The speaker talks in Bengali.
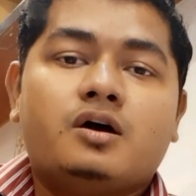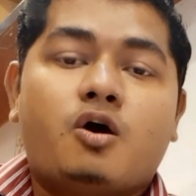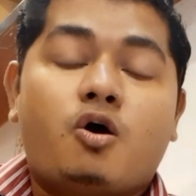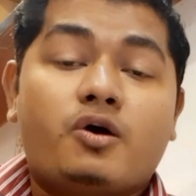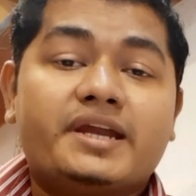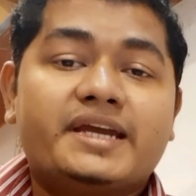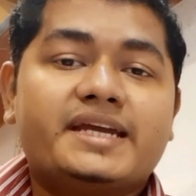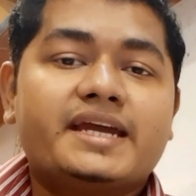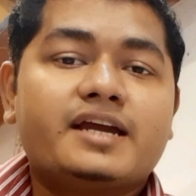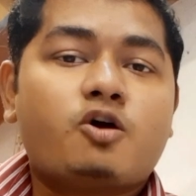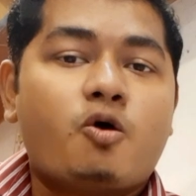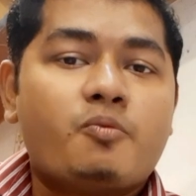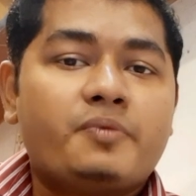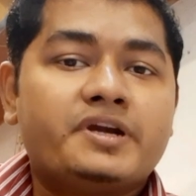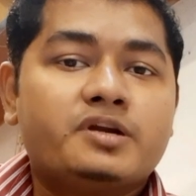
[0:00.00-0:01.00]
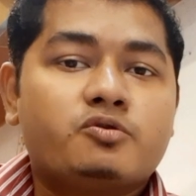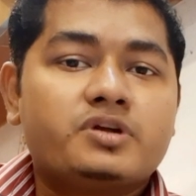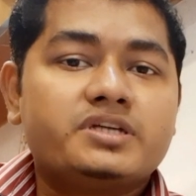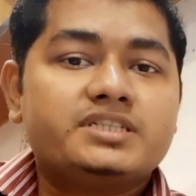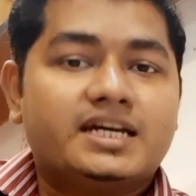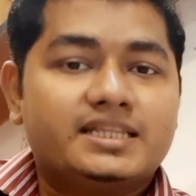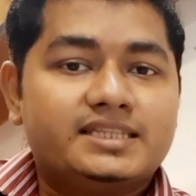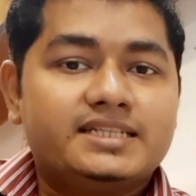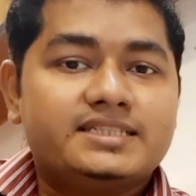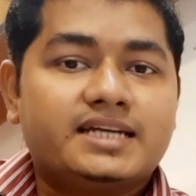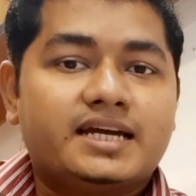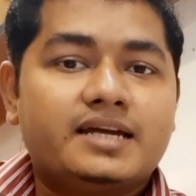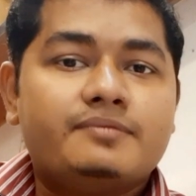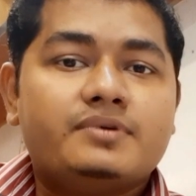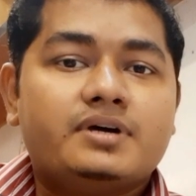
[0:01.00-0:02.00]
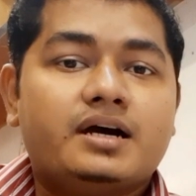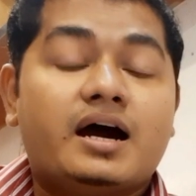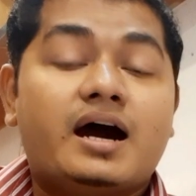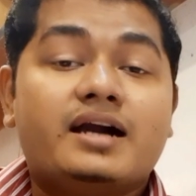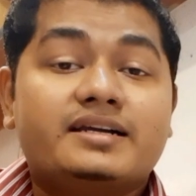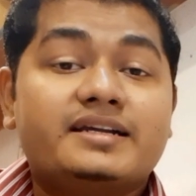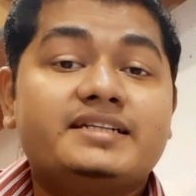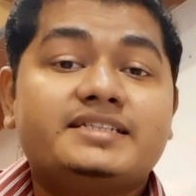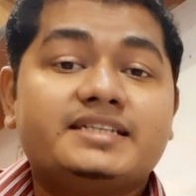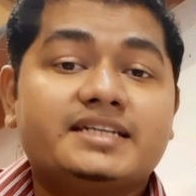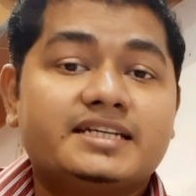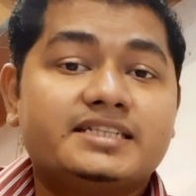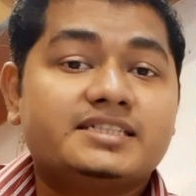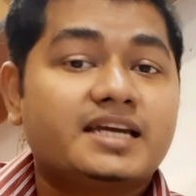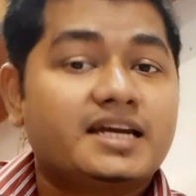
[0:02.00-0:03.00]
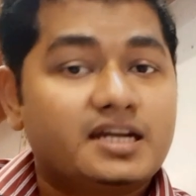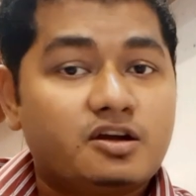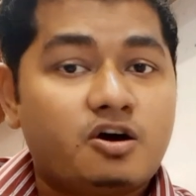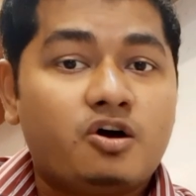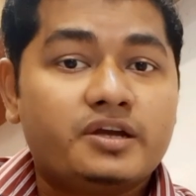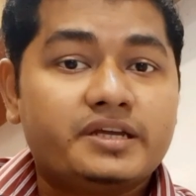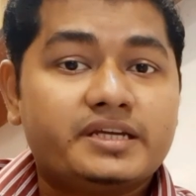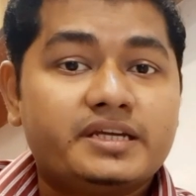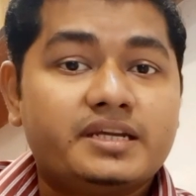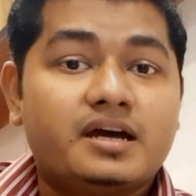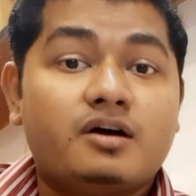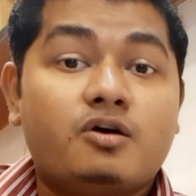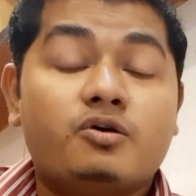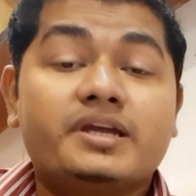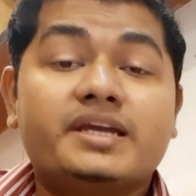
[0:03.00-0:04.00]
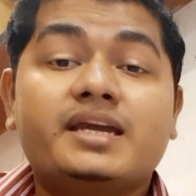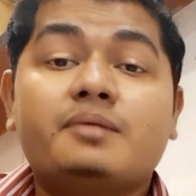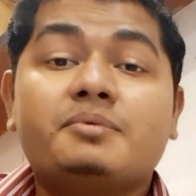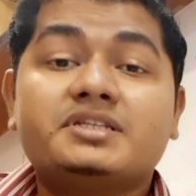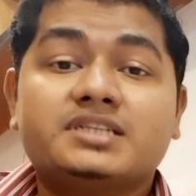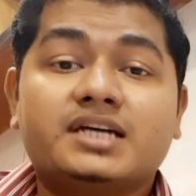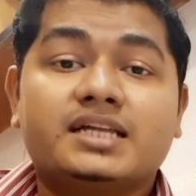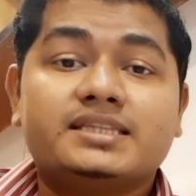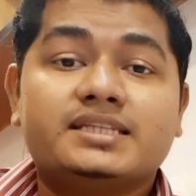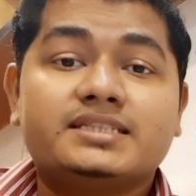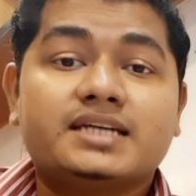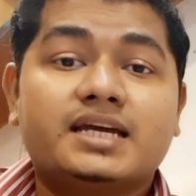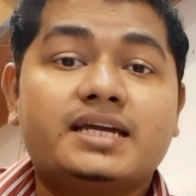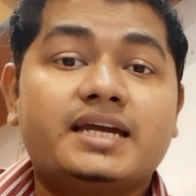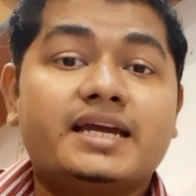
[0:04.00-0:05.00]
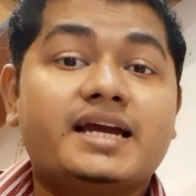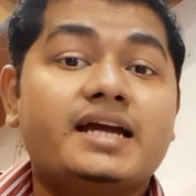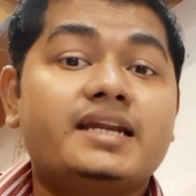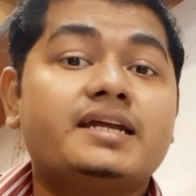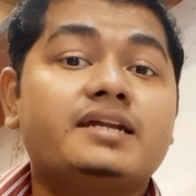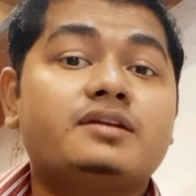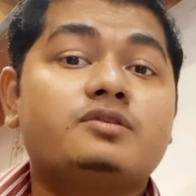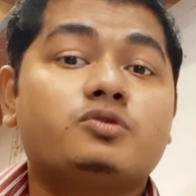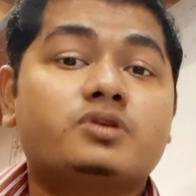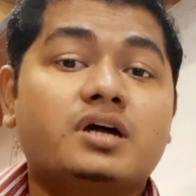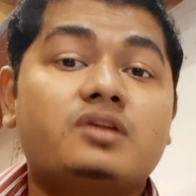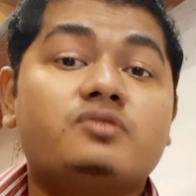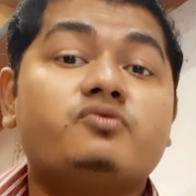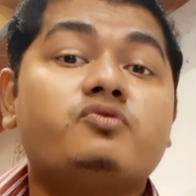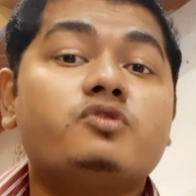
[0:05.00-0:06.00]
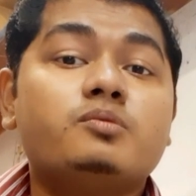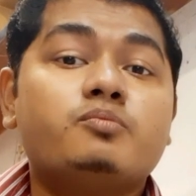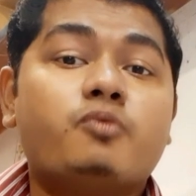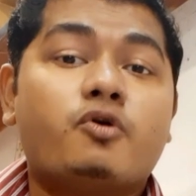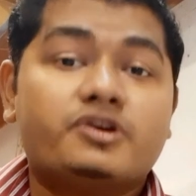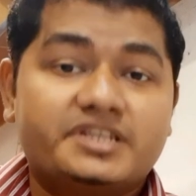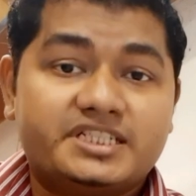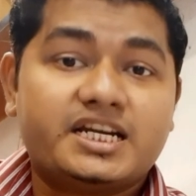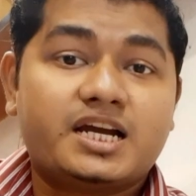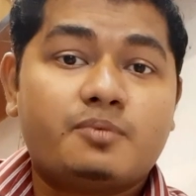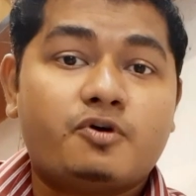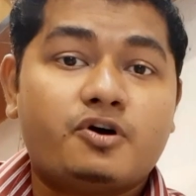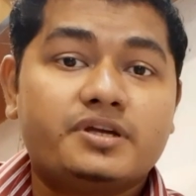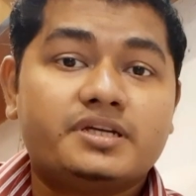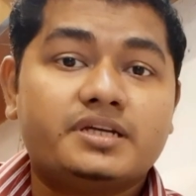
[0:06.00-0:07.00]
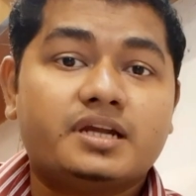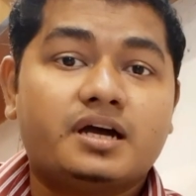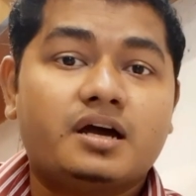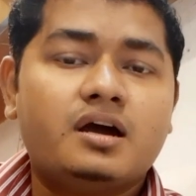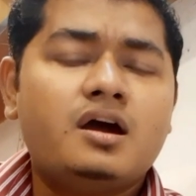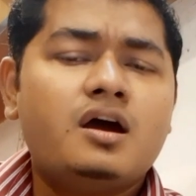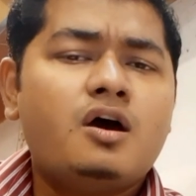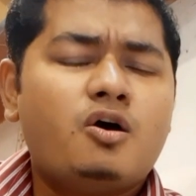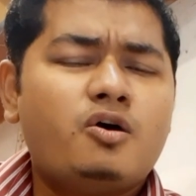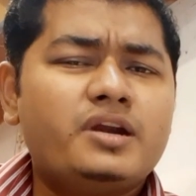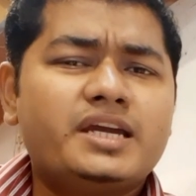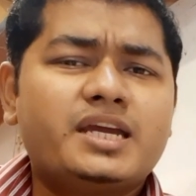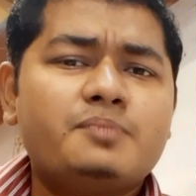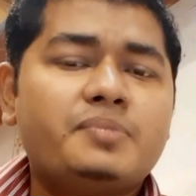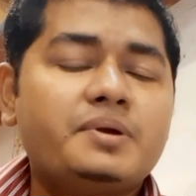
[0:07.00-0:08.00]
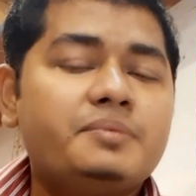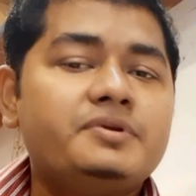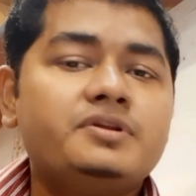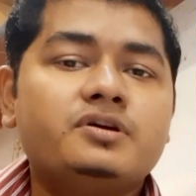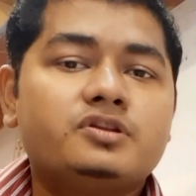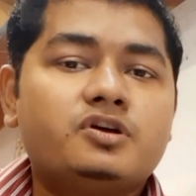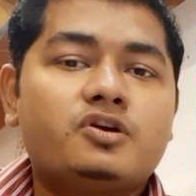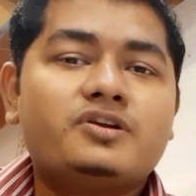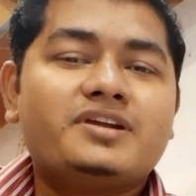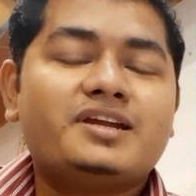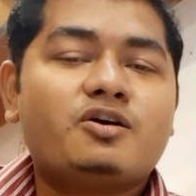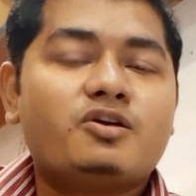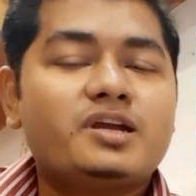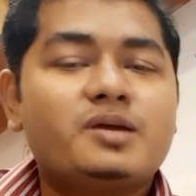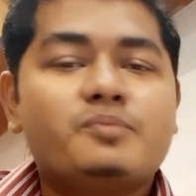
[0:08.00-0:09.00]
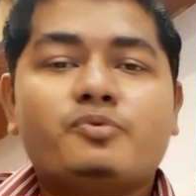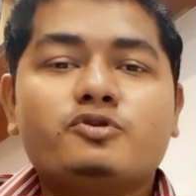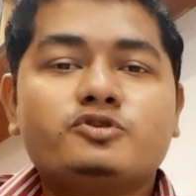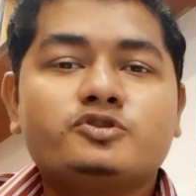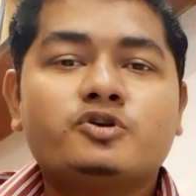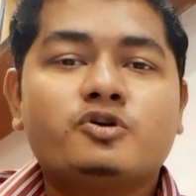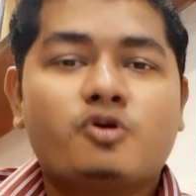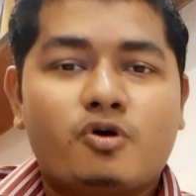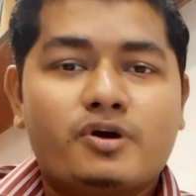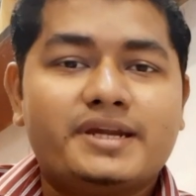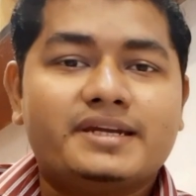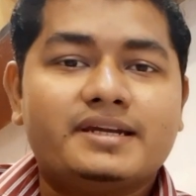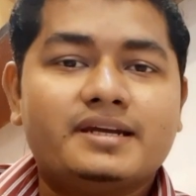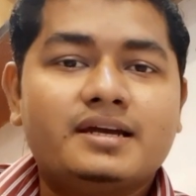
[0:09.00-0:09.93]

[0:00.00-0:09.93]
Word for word: অনেকে কমেন্ট করে জানতে চায় হার্টের চিকিৎসা এখানে হয় কি না অনেকে আবার জানতে চায় এখানে টোটাল ফুল বডি চেক হয় কিনা অনেকে বিভিন্ন ধরনের অনেক প্রশ্ন করেন